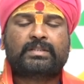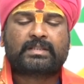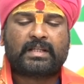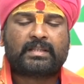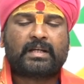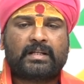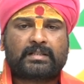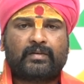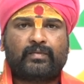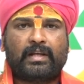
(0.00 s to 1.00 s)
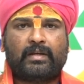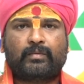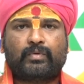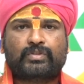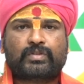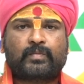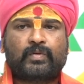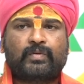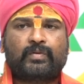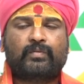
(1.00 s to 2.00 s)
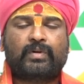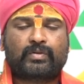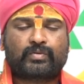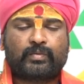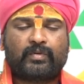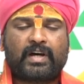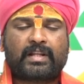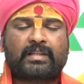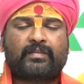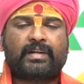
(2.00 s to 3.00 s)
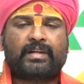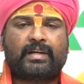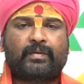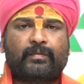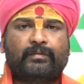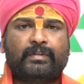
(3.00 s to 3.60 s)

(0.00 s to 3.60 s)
సంతాన సఫల్యం కోసము వారు శుభవార్త వింటారు